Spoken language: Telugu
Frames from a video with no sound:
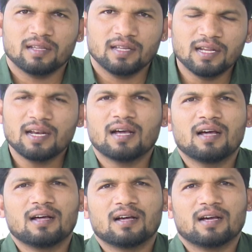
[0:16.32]
ఈ నెల
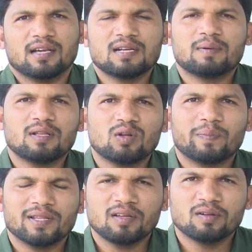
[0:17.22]
హైదరాబాద్లో
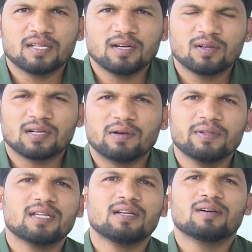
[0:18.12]
పదిహేనవ తారీఖు
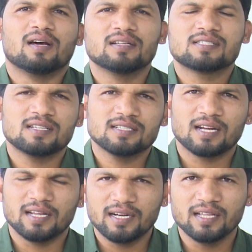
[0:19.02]
కవితను అరెస్ట్
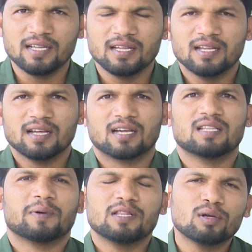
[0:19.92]
చేసిన ఈడీ
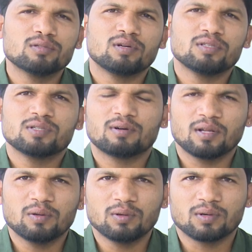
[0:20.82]
గత పది రోజుల నుంచి
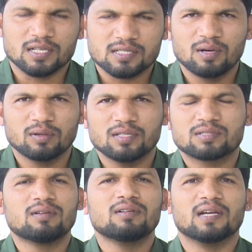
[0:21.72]
కూడాను కస్టడీలోకి
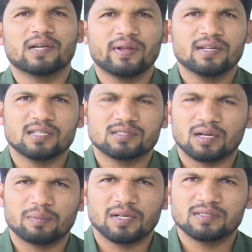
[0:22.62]
తీసుకొని ఎంక్వైరీ
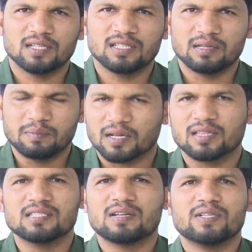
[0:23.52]
చేస్తున్న పరిస్థితి అయితే మనకు
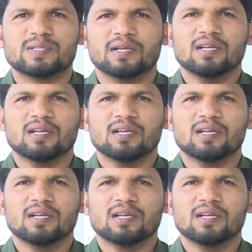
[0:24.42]
తెలిసిన విషయమే